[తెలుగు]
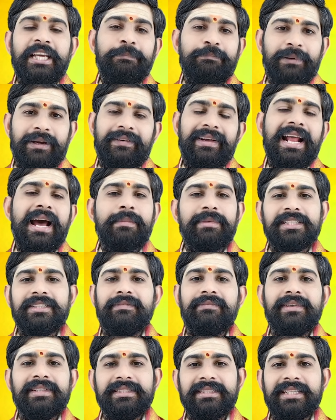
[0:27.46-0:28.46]
ఈ ప్లవనామ
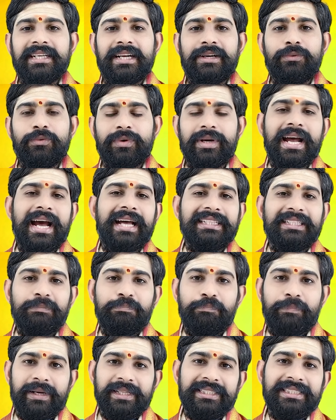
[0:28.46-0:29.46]
సంవత్సర ఉగాది
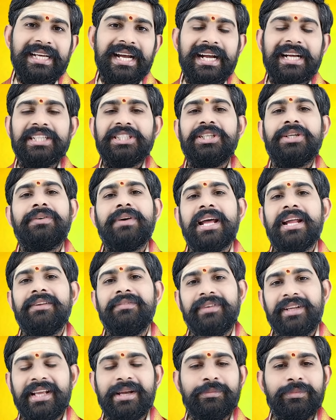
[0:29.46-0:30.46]
పంచాంగ
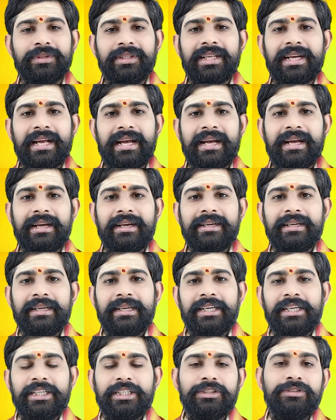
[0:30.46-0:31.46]
శ్రవణాన్ని వినే ముందర
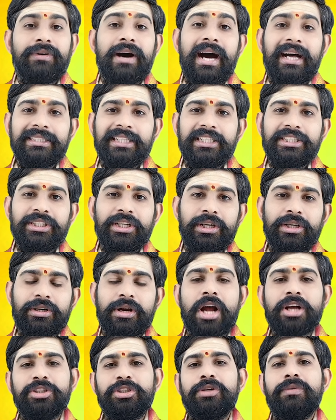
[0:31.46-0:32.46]
ద్వాదశ
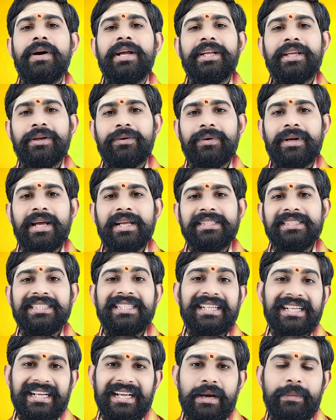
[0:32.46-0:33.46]
రాశుల వారికి కూడా
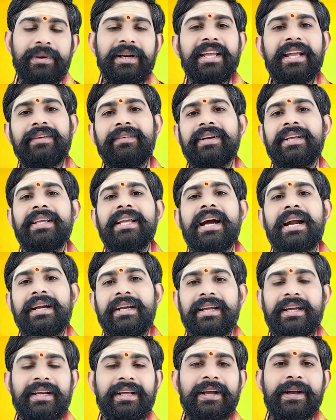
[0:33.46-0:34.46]
చిన్న గమనకి ఏమిటయ్యా
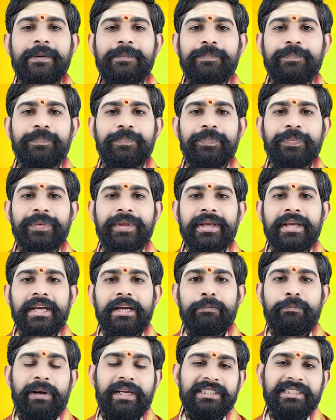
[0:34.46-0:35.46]
అంటే కనుక
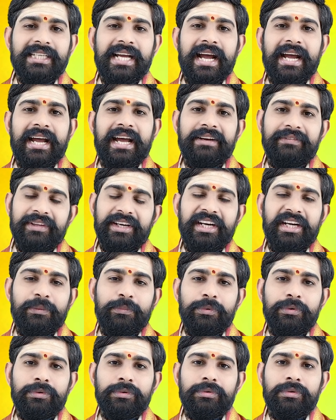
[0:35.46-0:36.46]
పంచాంగాన్ని
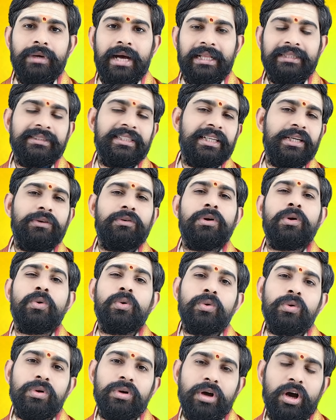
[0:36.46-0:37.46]
వినేటప్పుడు అందరికీ కూడా
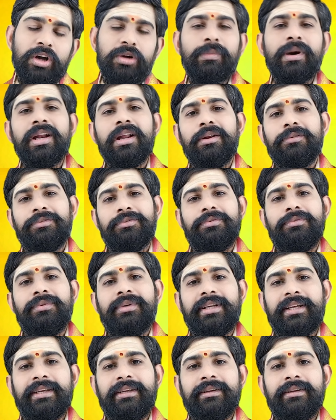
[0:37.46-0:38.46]
కొన్ని కొన్ని అనుమానాలు వస్తూ
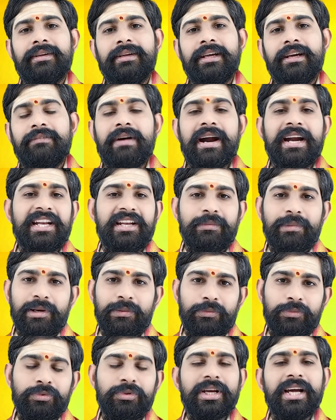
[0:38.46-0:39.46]
ఉంటాయి వాటిని
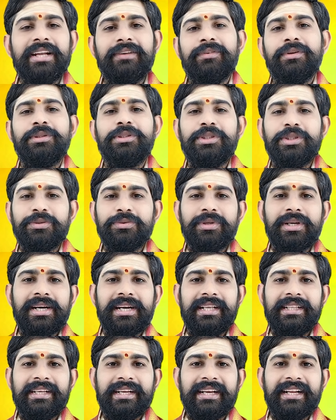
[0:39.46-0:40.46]
మనం ముందుగా నివృత్తి
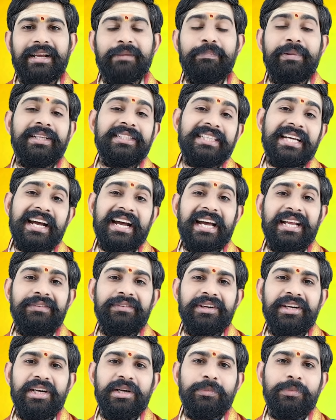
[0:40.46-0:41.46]
చేసుకున్నట్లయితే కనుక
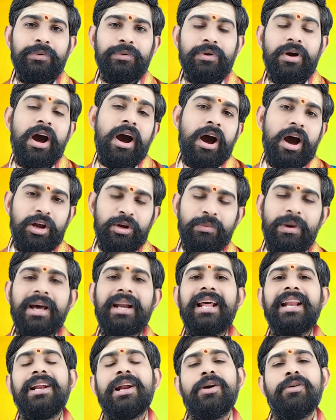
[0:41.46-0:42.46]
పంచాంగాన్ని వినేటప్పుడు ఆ
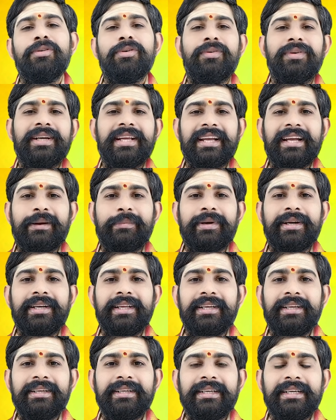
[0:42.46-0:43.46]
అనుమానాలు రాకుండా ఉంటాయి
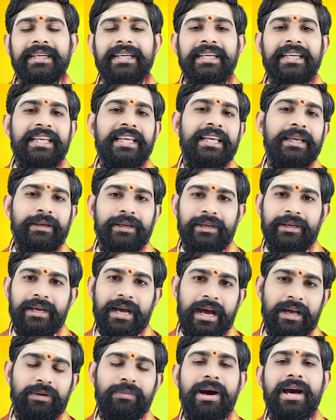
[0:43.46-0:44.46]
కాబట్టి ఈ
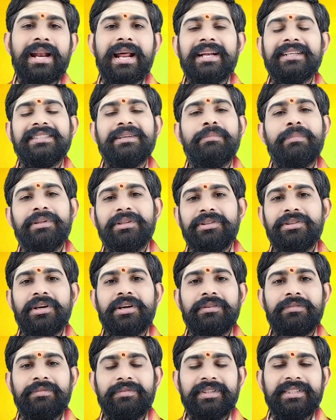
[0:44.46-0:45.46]
అనుమానాలకు
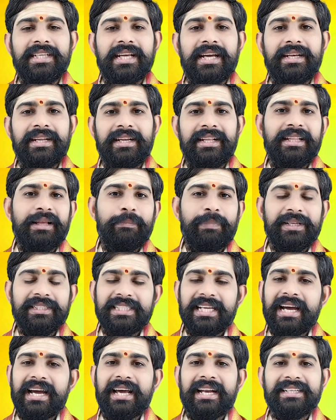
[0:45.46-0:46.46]
సంబంధించినటువంటి విషయాన్ని లేదా
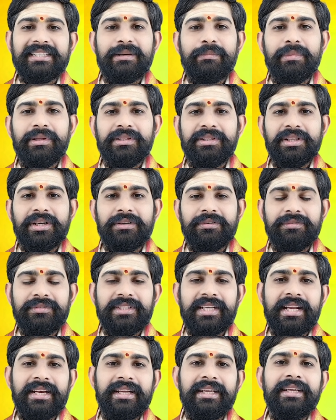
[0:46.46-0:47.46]
పంచాంగానికి సంబంధించినటువంటి
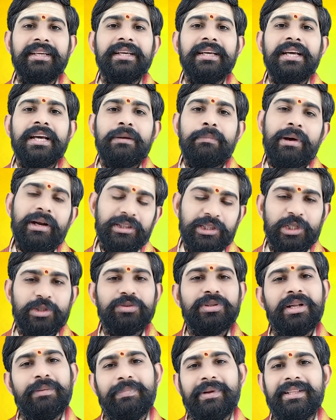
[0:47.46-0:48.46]
విషయాన్ని మనం
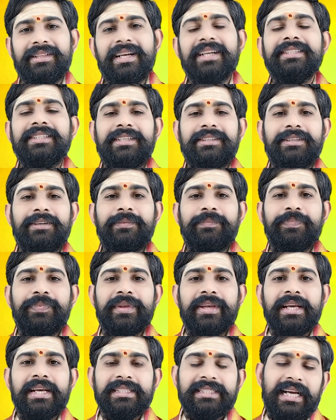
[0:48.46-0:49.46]
తెలుసుకునే ప్రయత్నం చేద్దాం
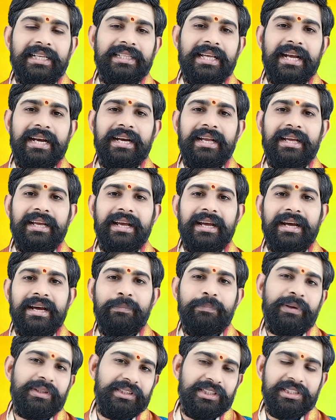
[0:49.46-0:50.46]
సాధారణంగా
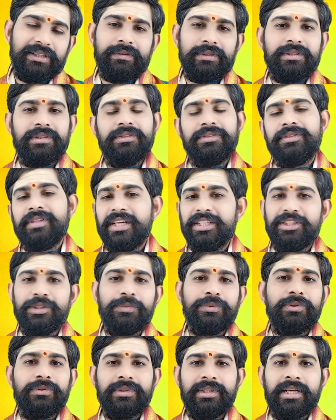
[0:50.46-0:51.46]
ప్రతి సంవత్సరం విషయాన్ని
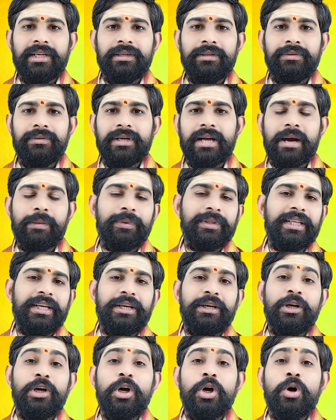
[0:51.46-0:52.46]
చెబుతూ ఉంటాను నేను
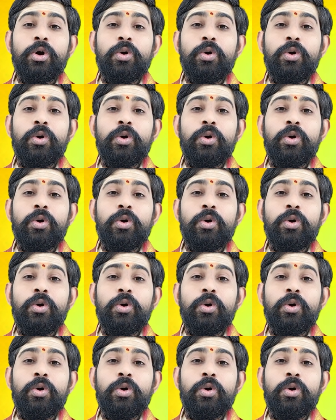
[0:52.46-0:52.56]
కాకపోతే